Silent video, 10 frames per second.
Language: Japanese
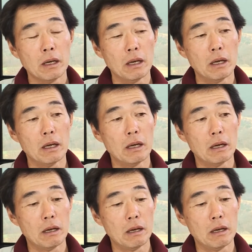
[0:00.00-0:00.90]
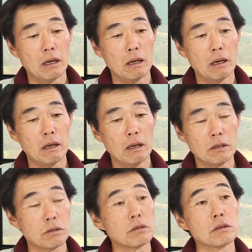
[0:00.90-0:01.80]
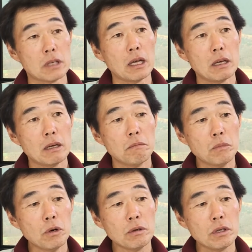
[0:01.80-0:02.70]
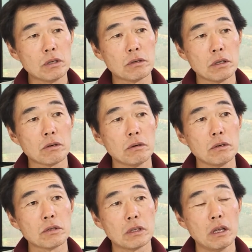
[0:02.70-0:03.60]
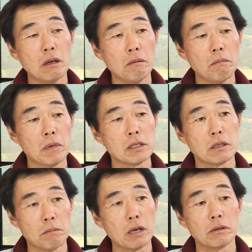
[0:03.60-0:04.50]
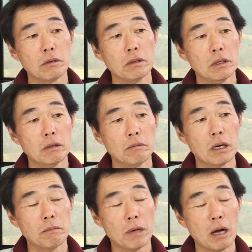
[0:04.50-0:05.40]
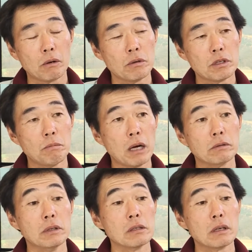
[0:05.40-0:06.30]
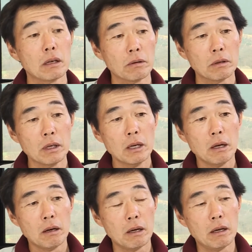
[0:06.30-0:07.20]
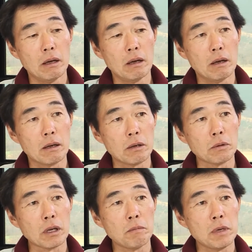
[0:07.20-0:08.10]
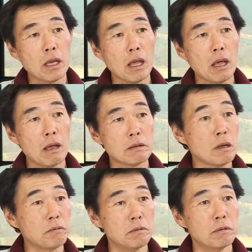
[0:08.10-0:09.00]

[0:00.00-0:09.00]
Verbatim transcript: え除草剤も一緒に混用して混ぜてまくようには、まあ、混用してまくんですけれど、えー、基本的に BASF